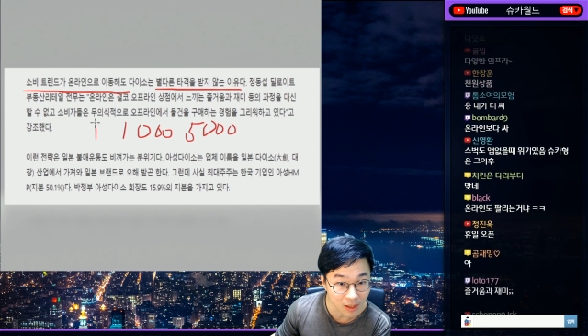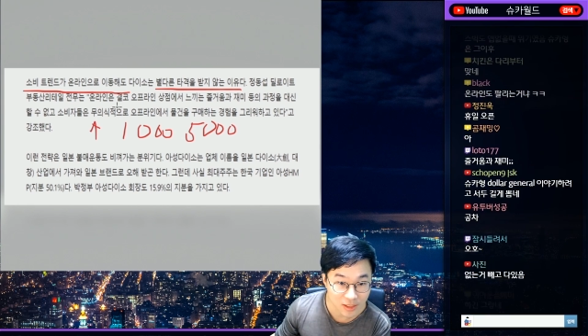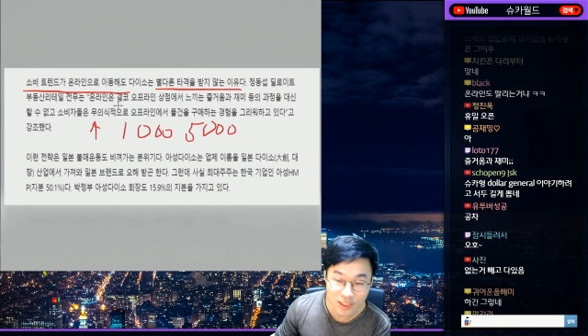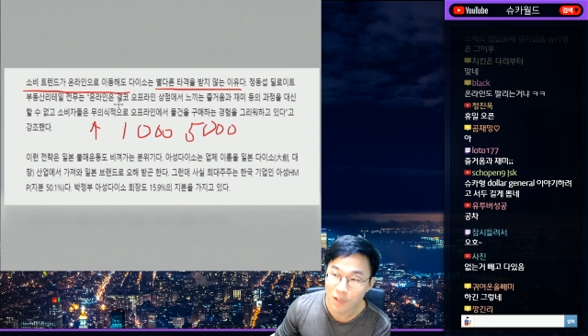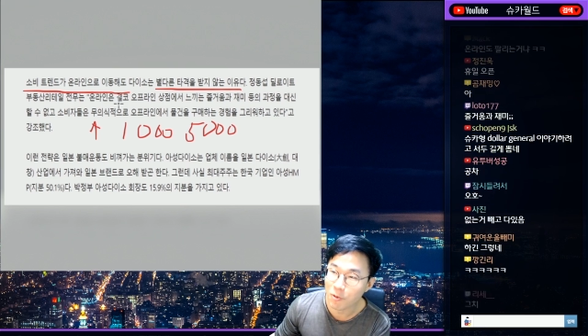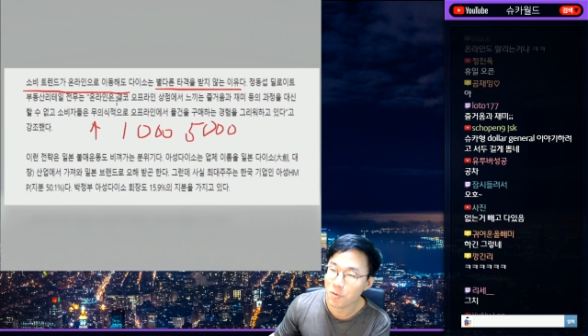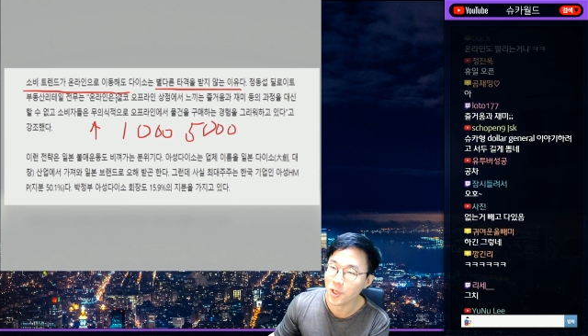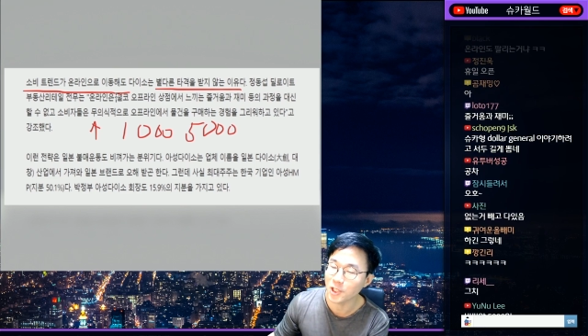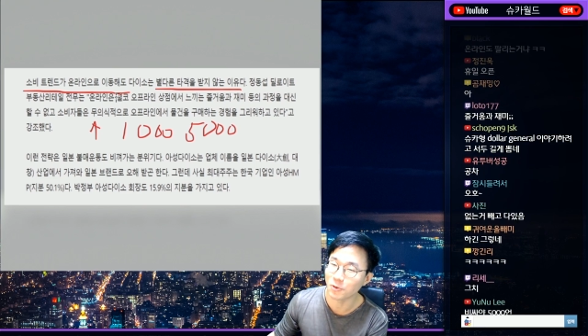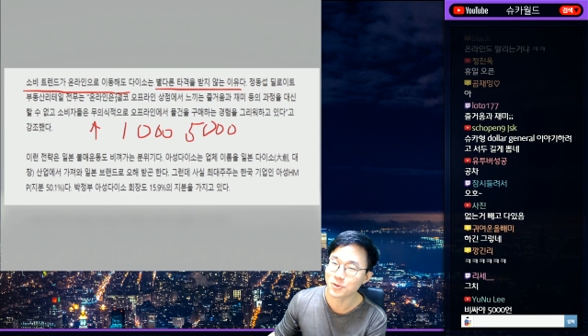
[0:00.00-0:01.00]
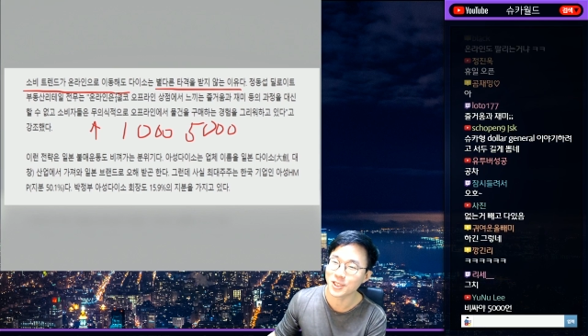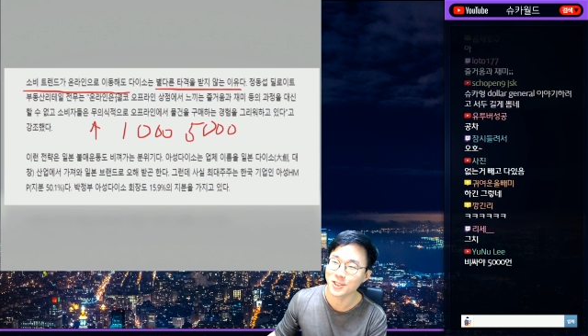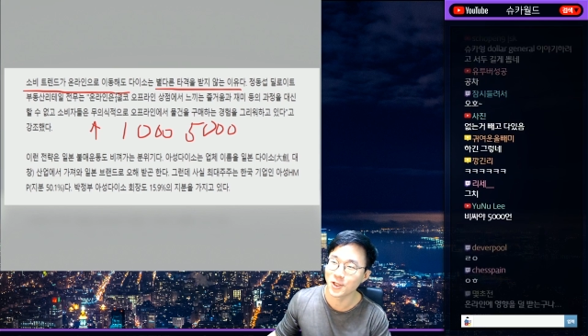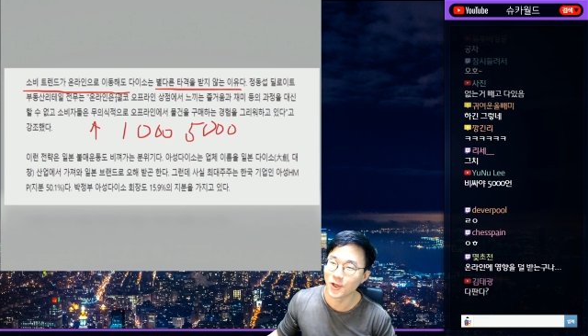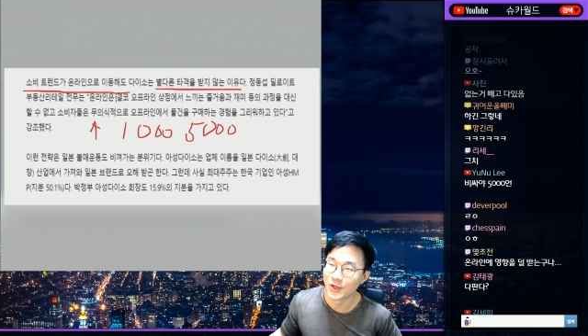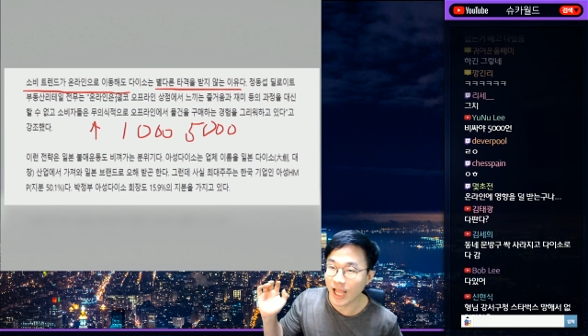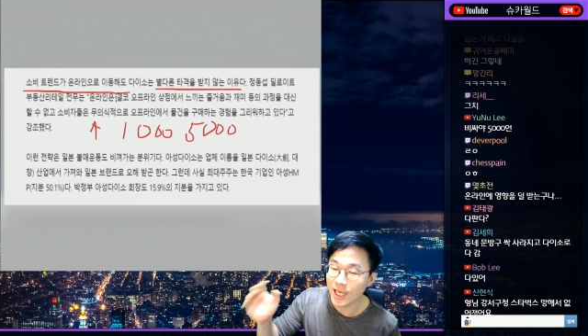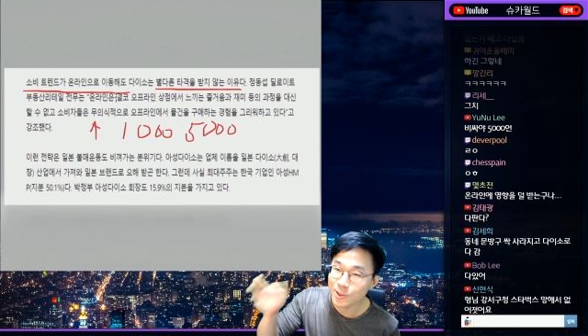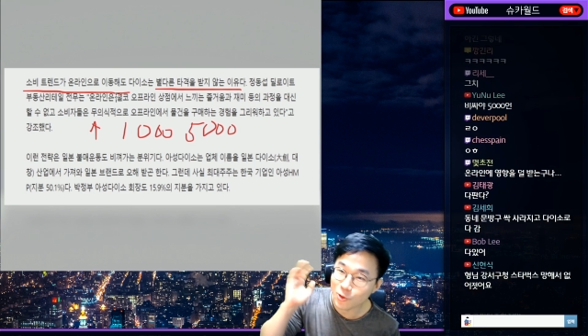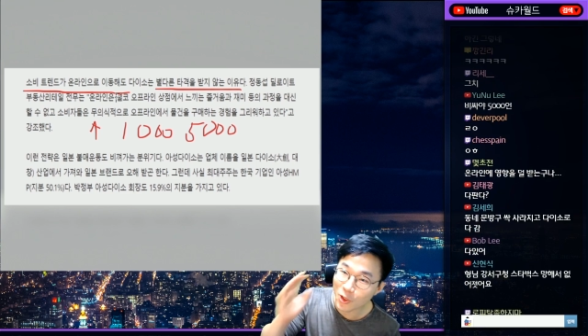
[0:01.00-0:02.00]
이게 택배비가 더 비싸서
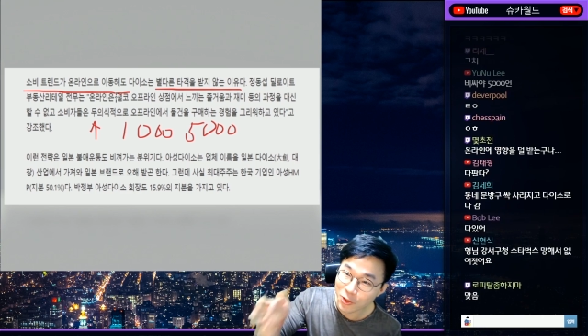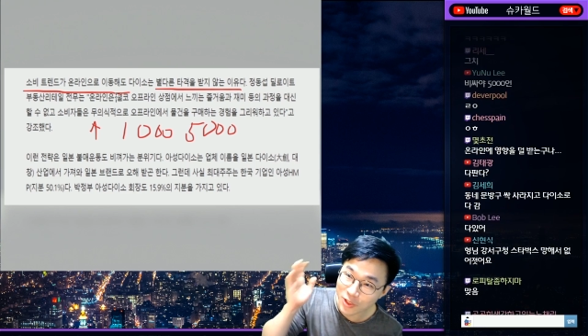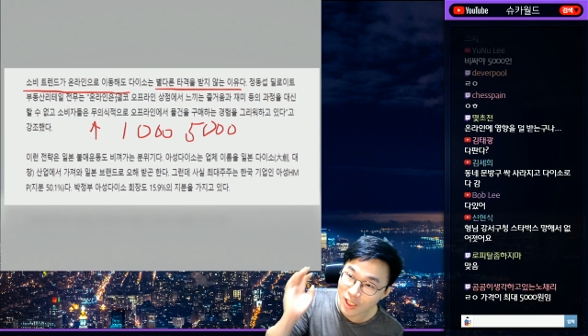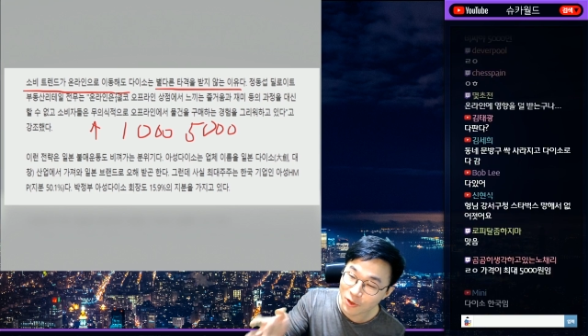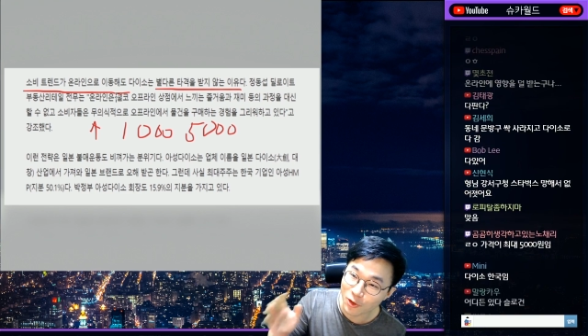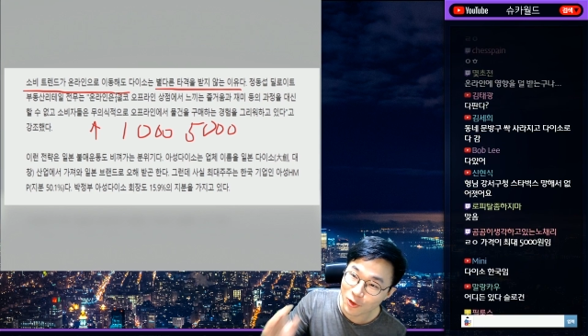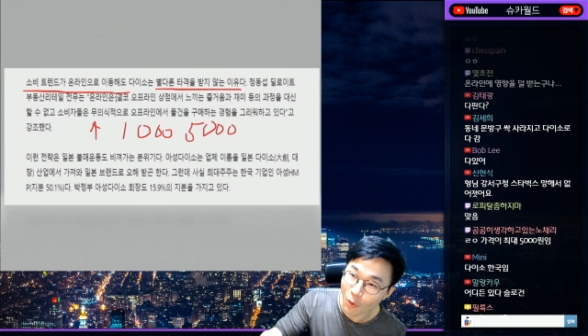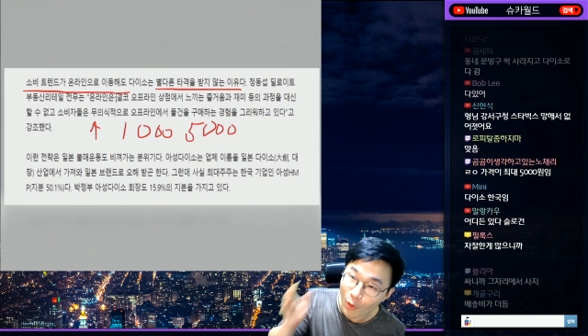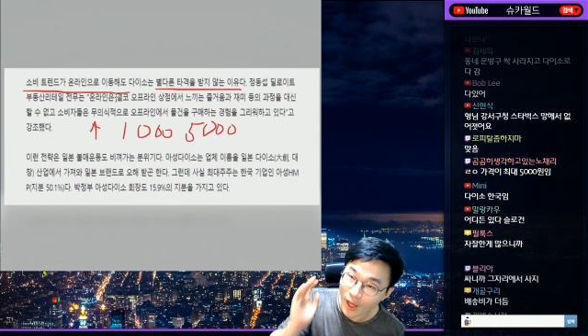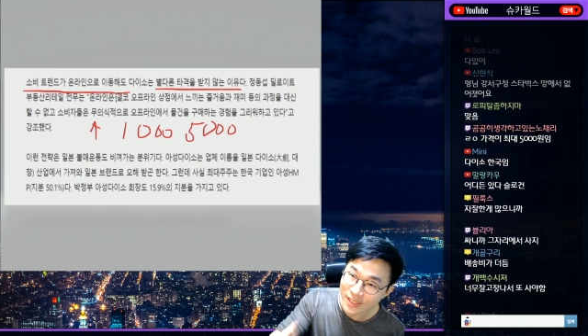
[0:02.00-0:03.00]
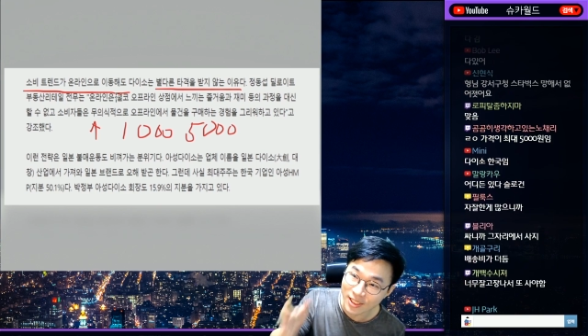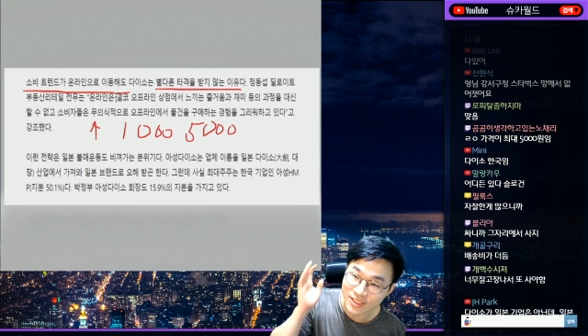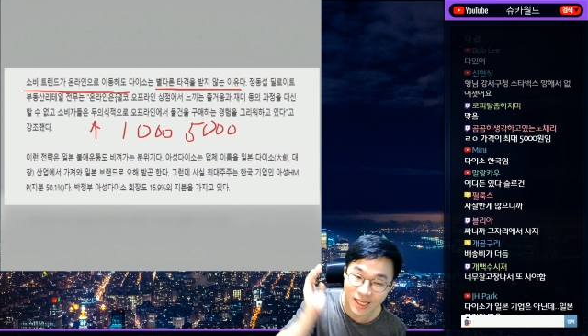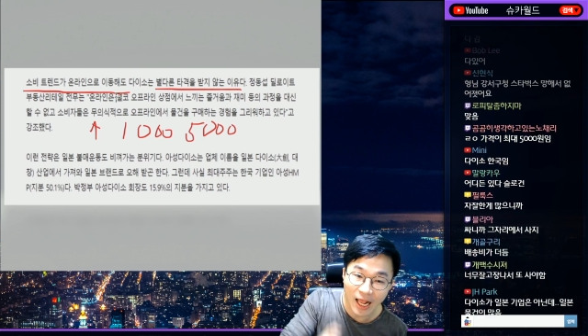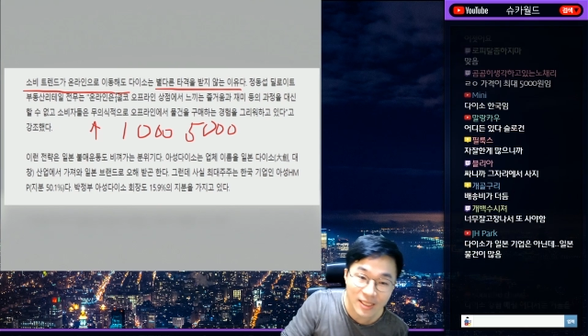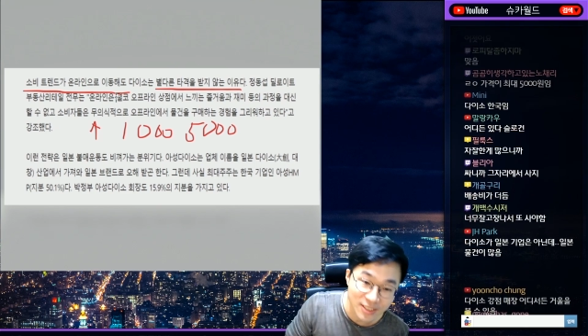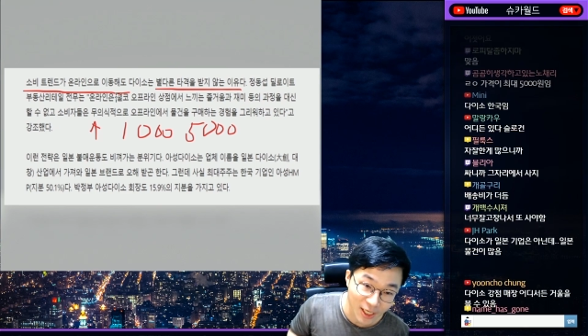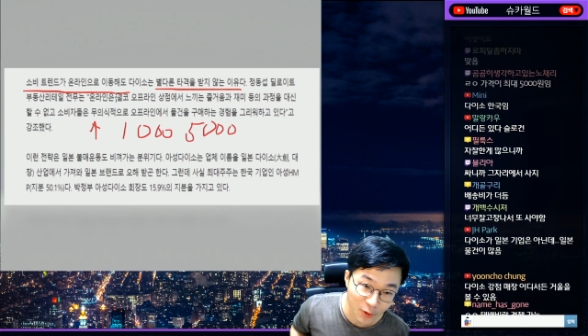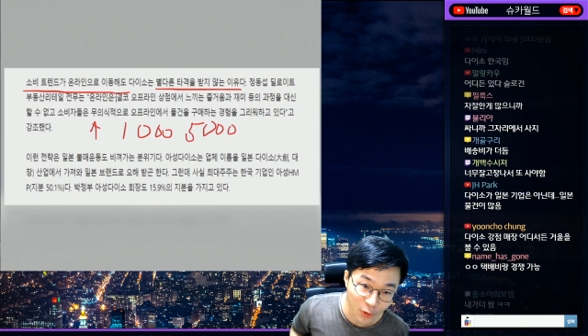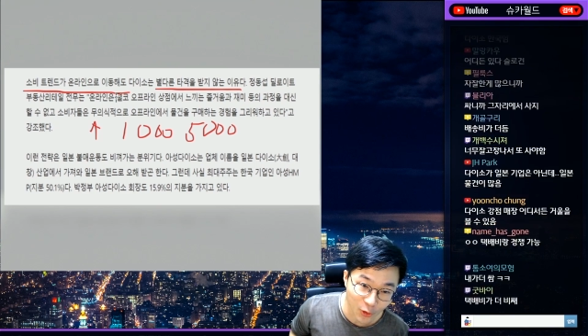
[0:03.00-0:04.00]
다이소에서 살 거를 온라인에서 잘 안
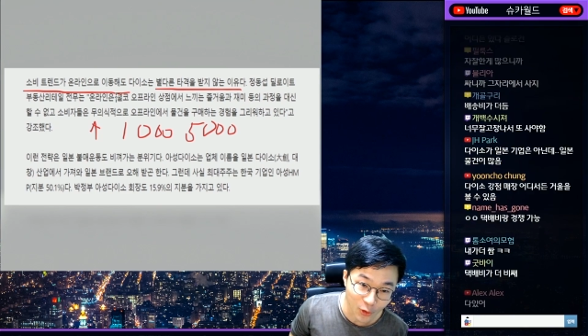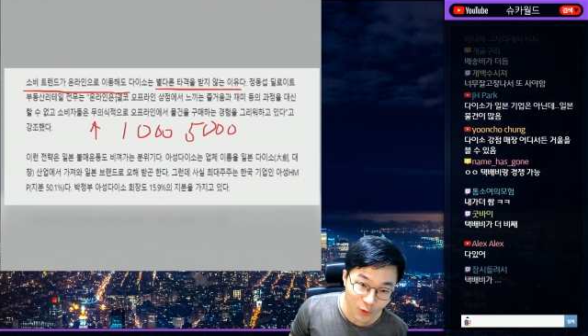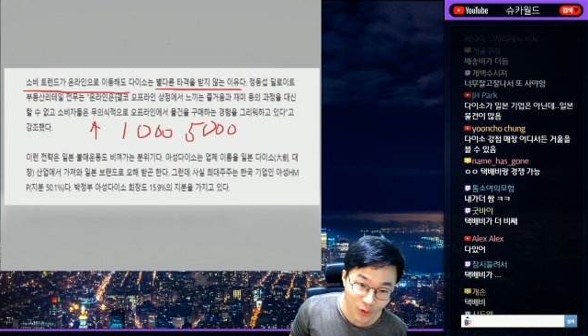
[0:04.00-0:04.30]
사요.